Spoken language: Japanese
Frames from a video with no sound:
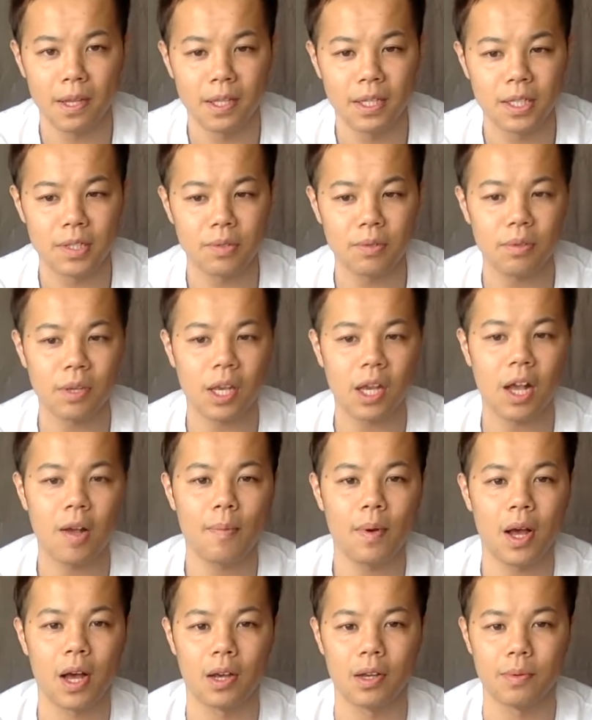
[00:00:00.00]
でその結果、
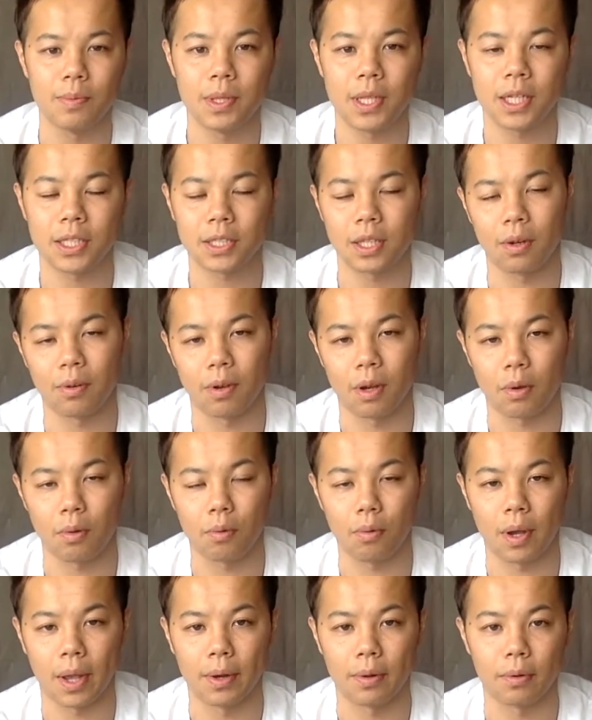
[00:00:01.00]
まあ、生み出したのが
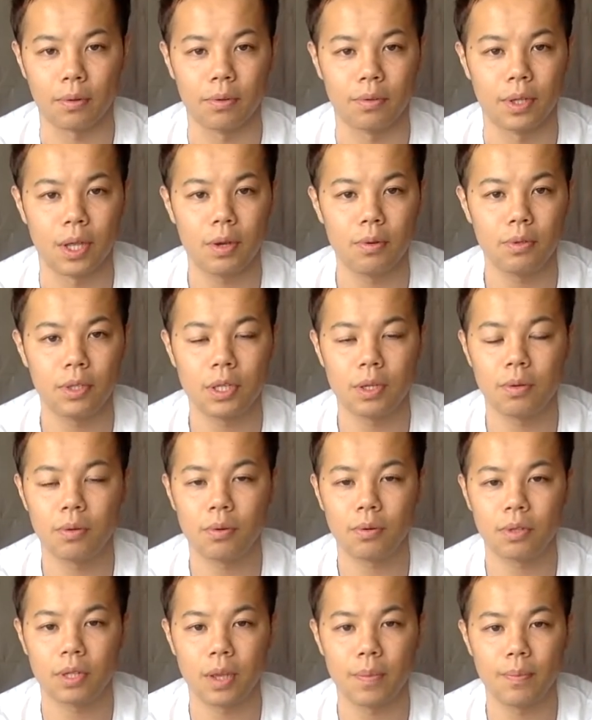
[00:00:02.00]
今回のこのネオ日本
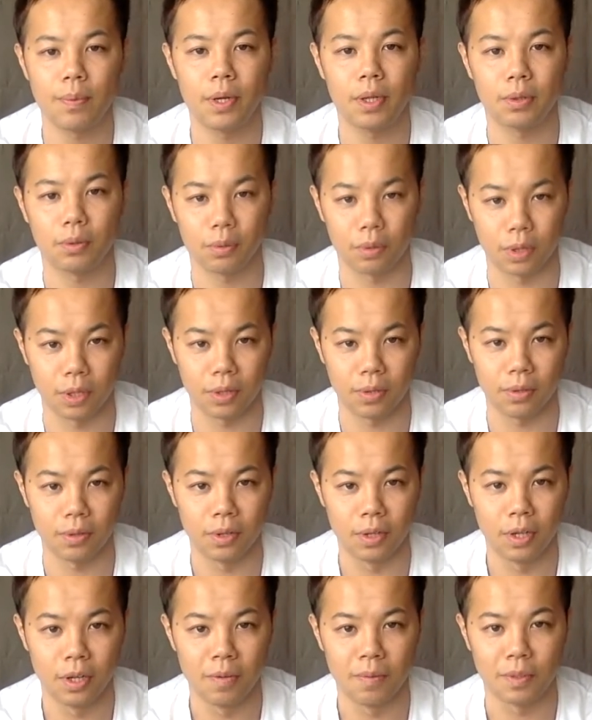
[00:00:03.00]
語テンプレートっていう、
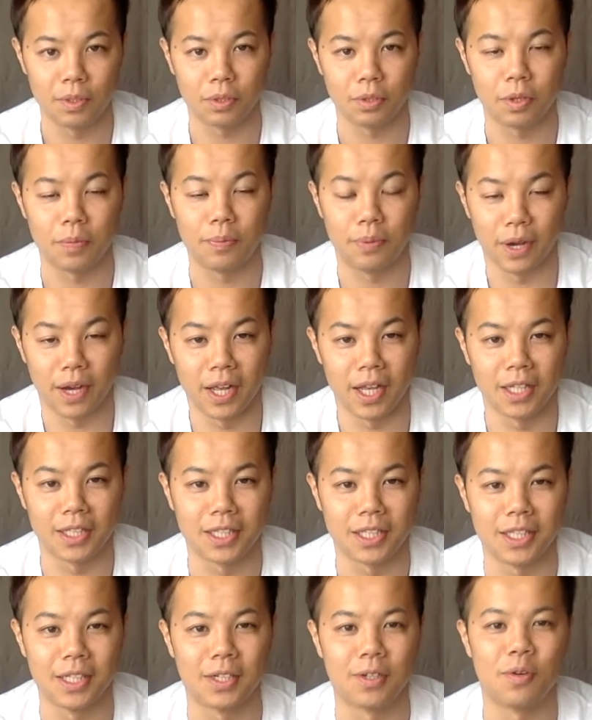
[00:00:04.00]
まあ、ちょっと一く怪
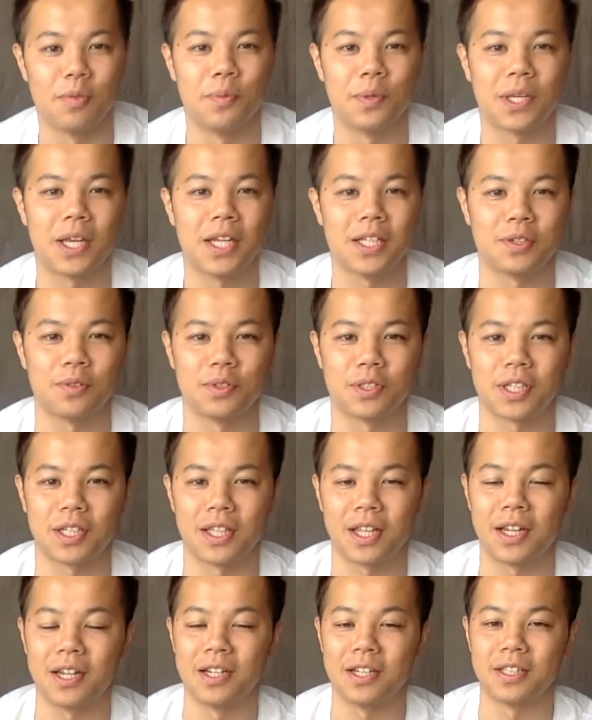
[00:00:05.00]
しいコミュニケーションの仕
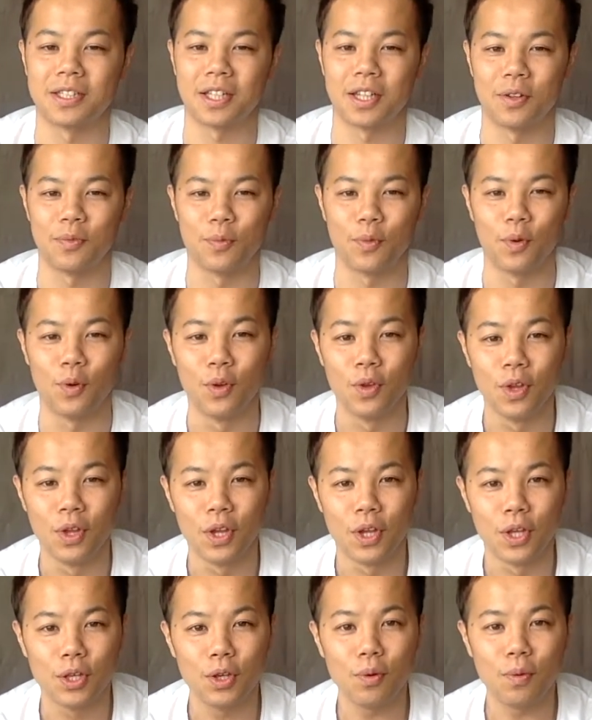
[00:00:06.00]
方なんですけども
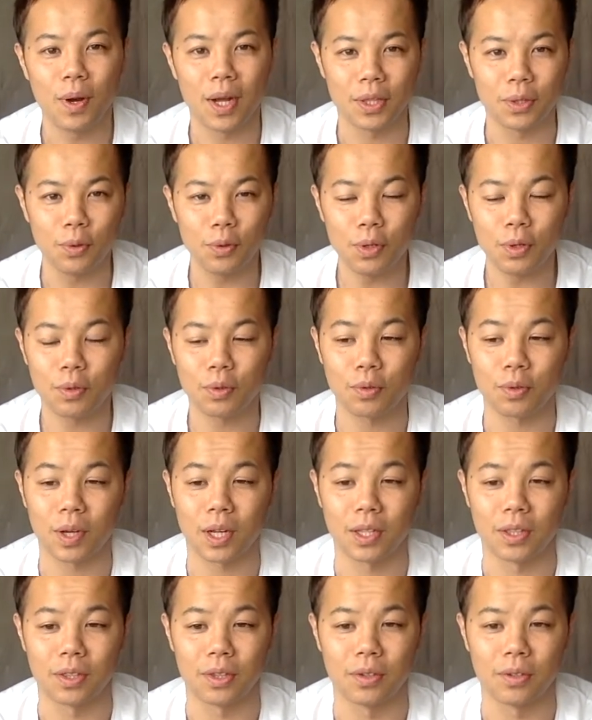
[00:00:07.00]
要はどういうこと
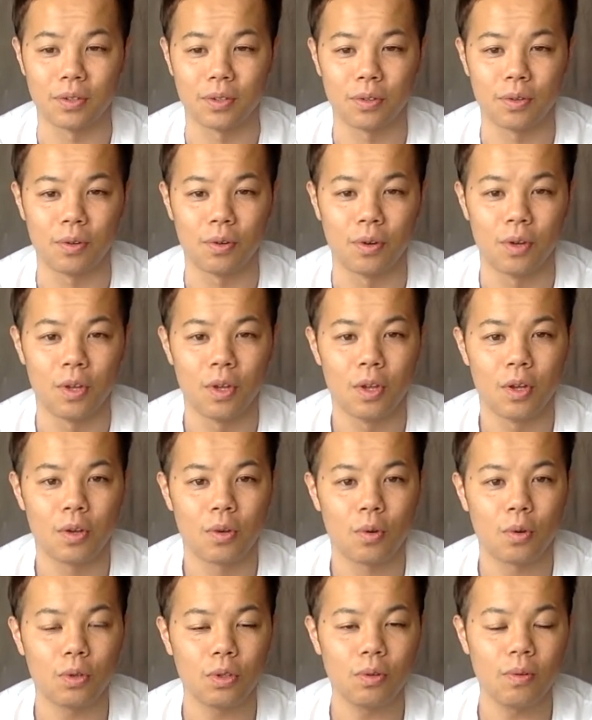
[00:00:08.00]
かっていうと
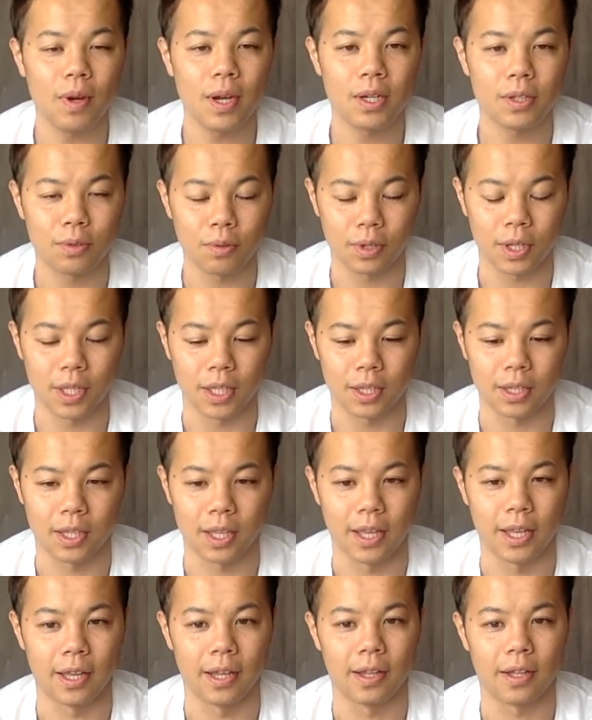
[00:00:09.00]
断る時っ
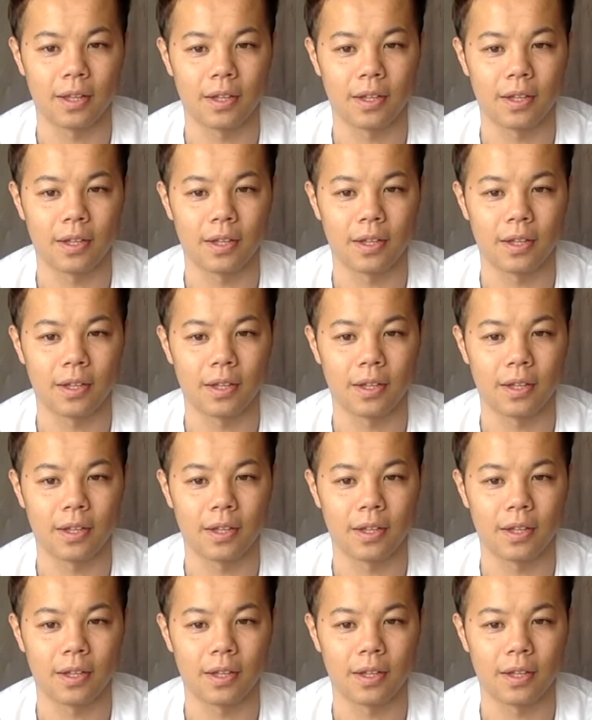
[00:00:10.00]
て